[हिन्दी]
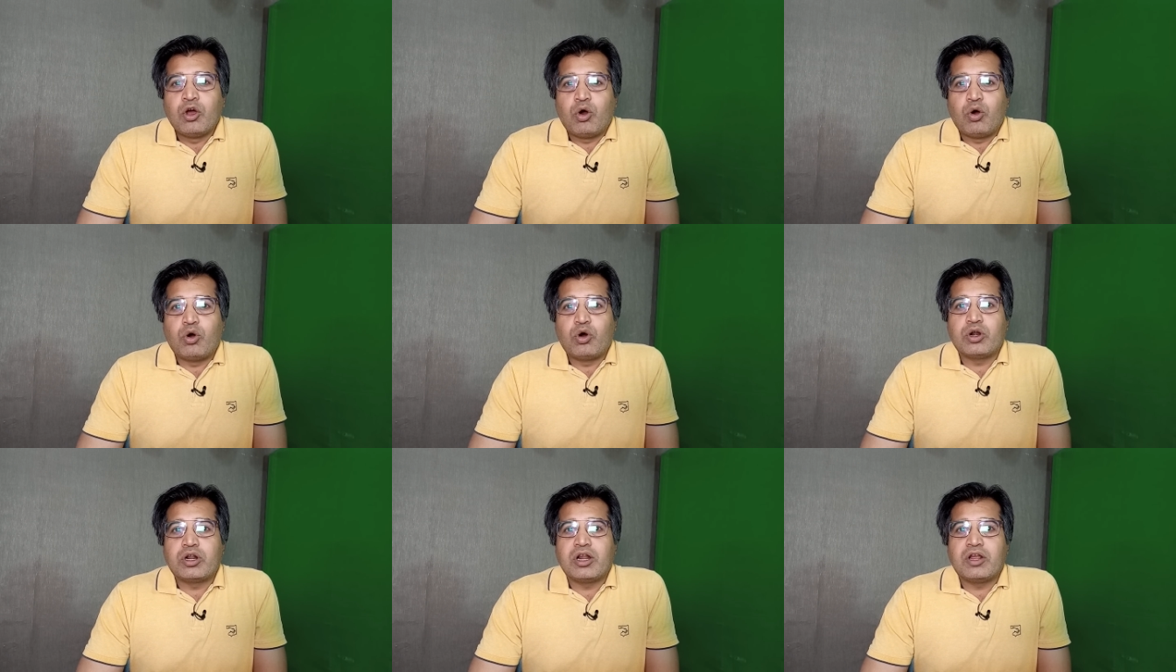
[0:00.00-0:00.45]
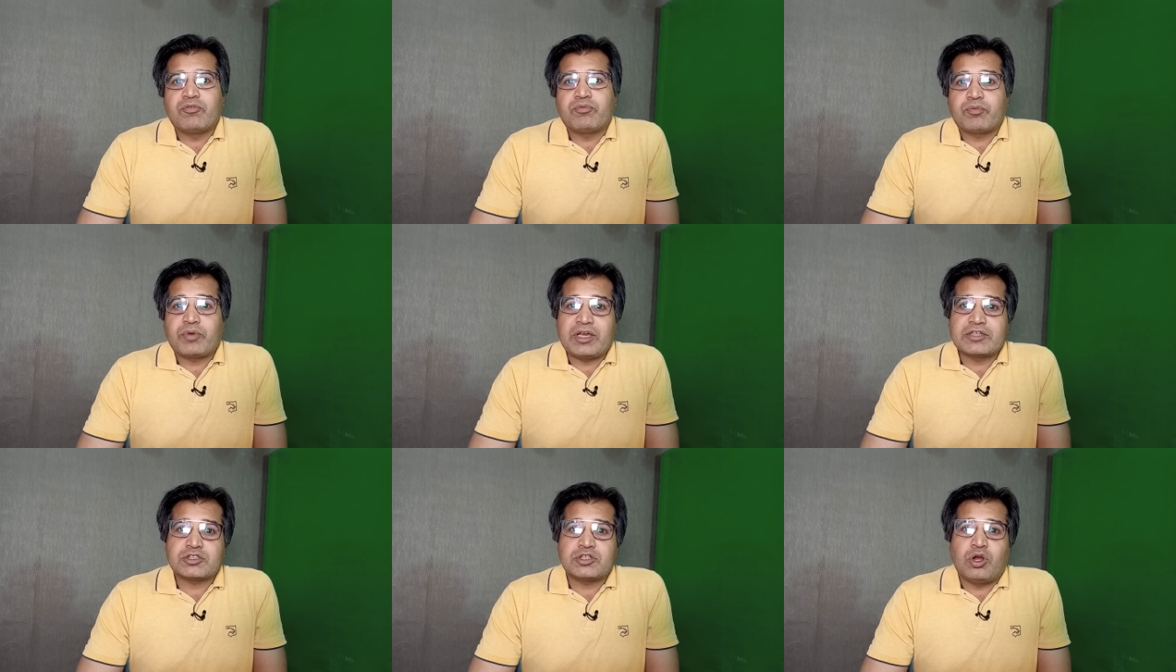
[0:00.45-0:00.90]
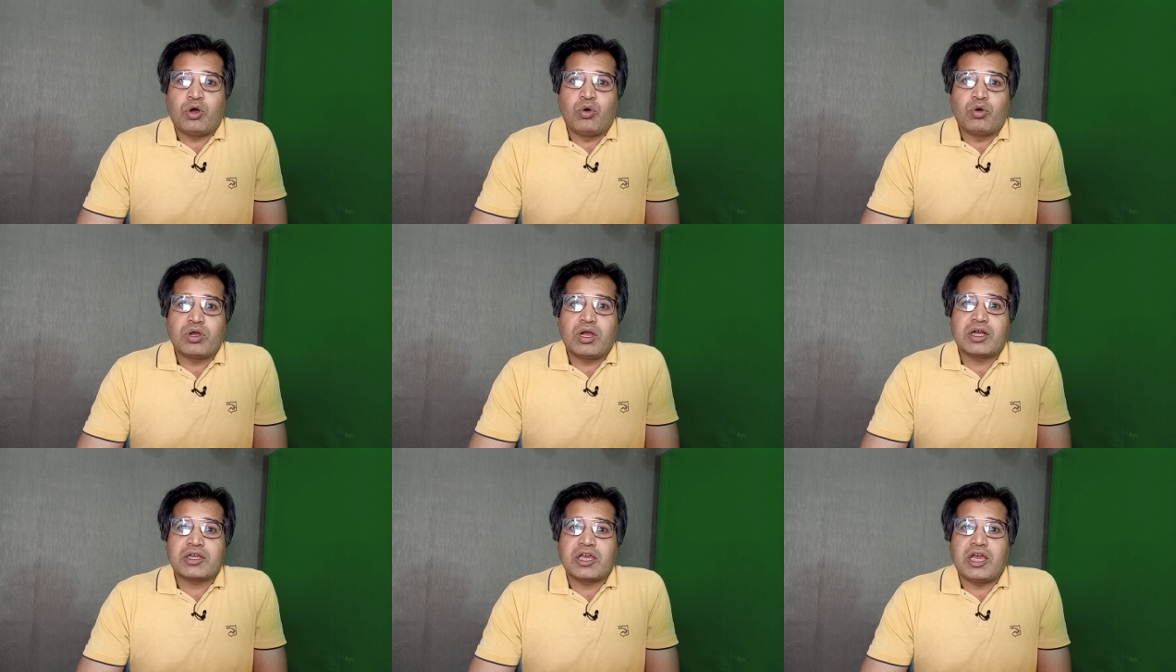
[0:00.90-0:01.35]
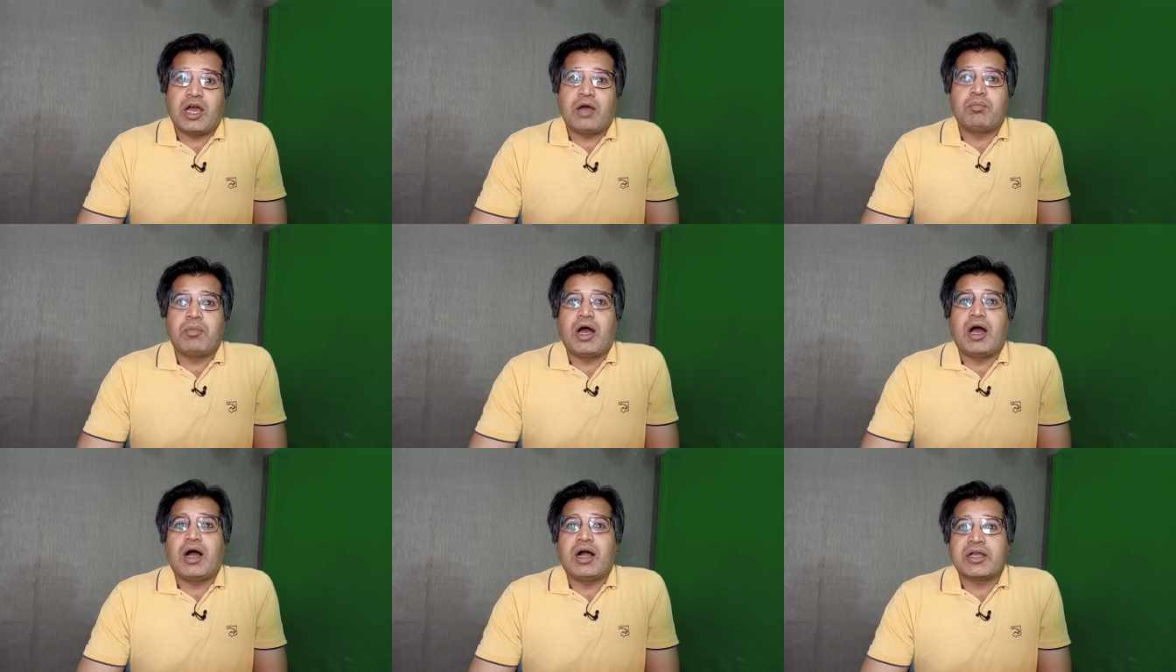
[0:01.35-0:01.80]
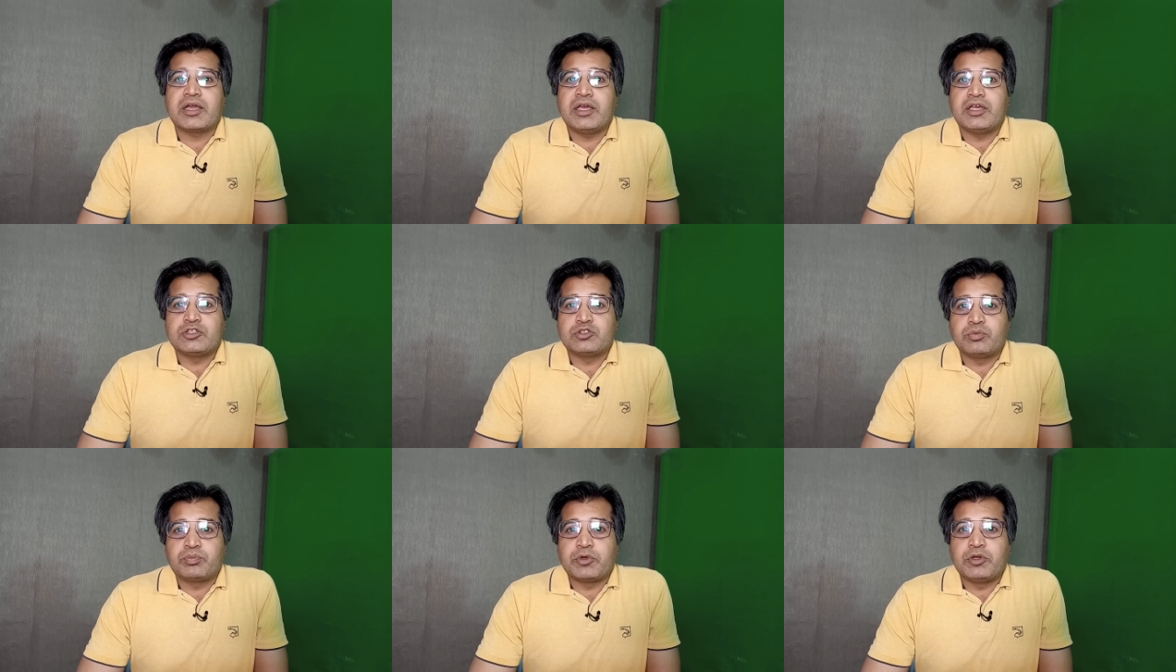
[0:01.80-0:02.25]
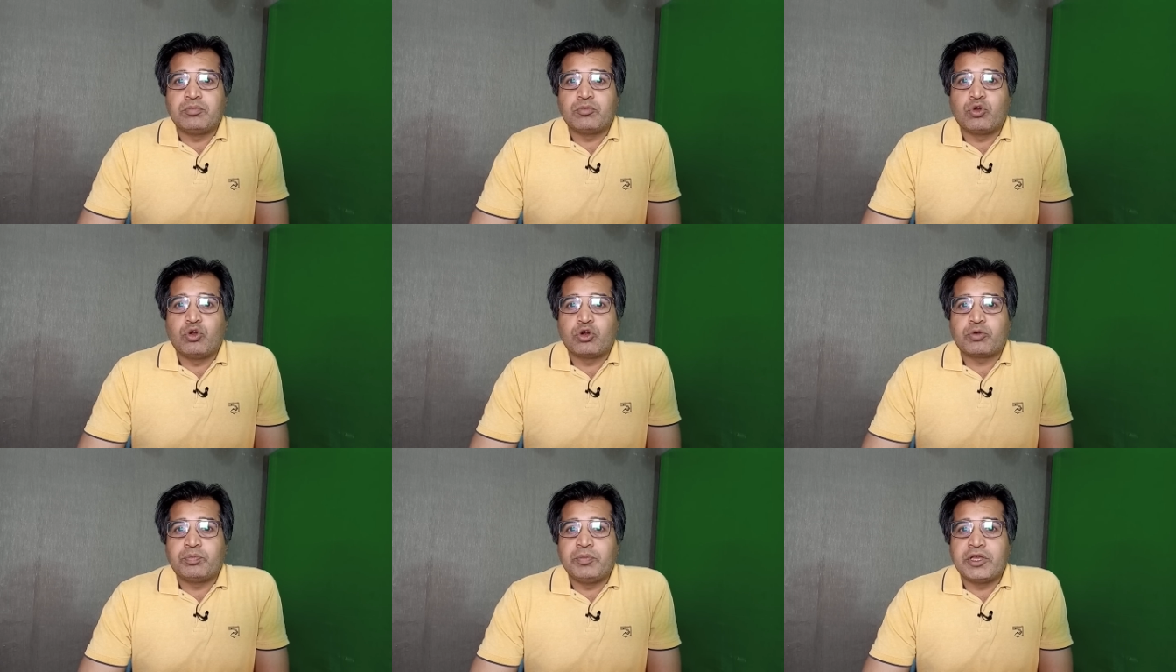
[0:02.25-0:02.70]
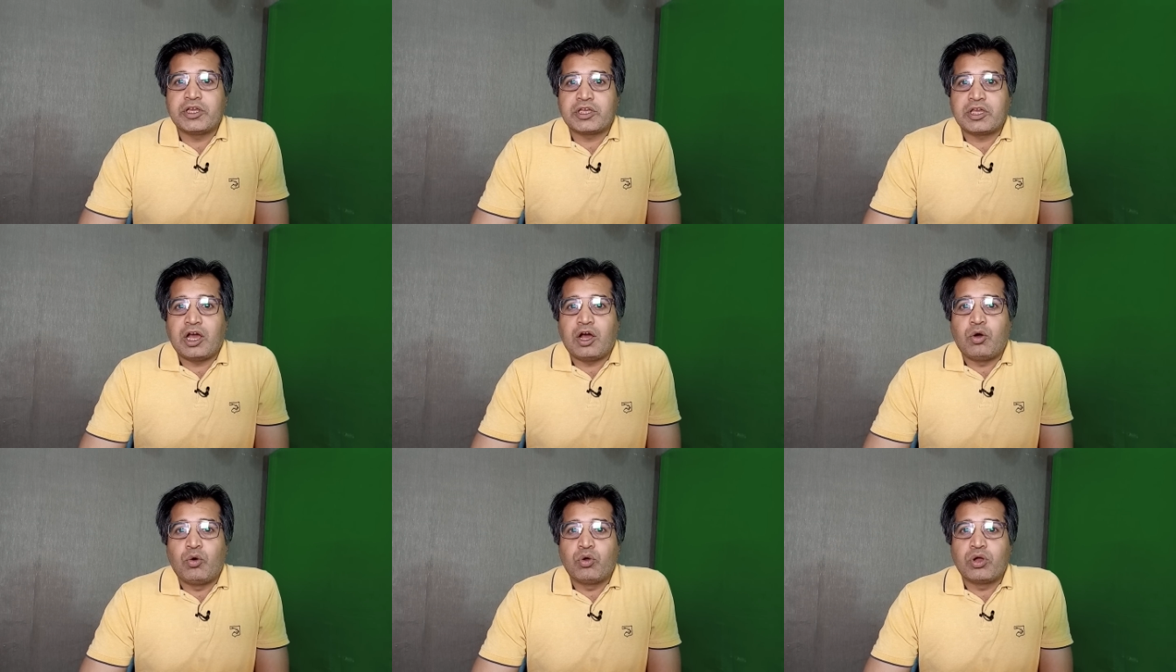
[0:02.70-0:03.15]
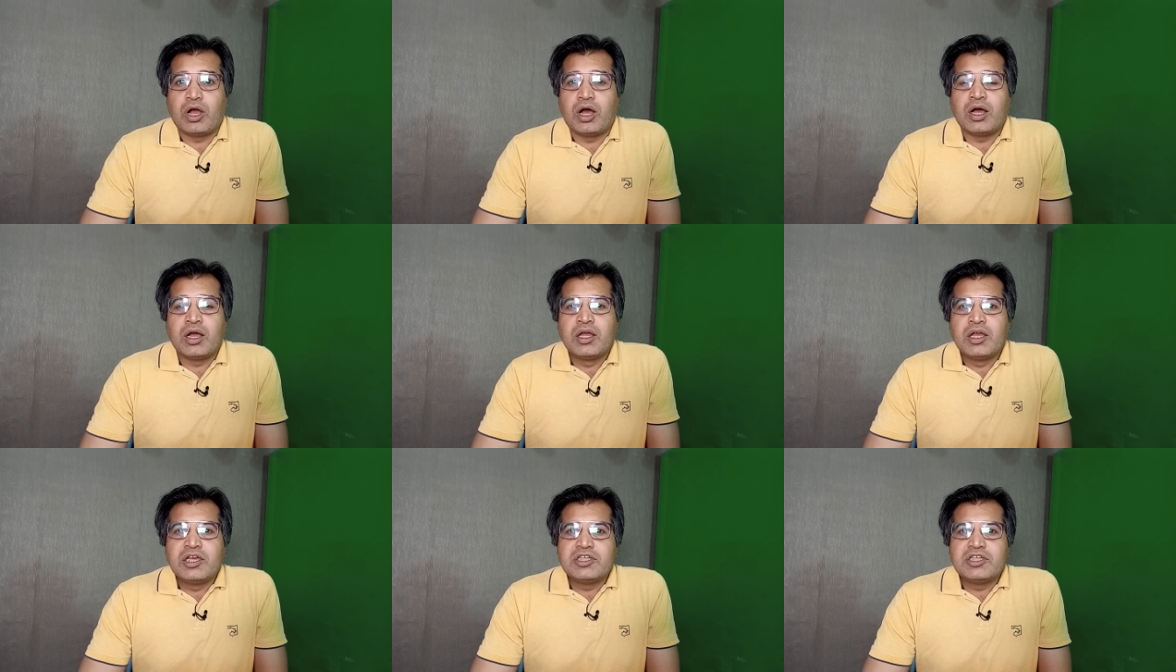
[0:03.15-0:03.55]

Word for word: और फैसला होगा कि अब आगे सुप्रीम कोर्ट में क्या होगा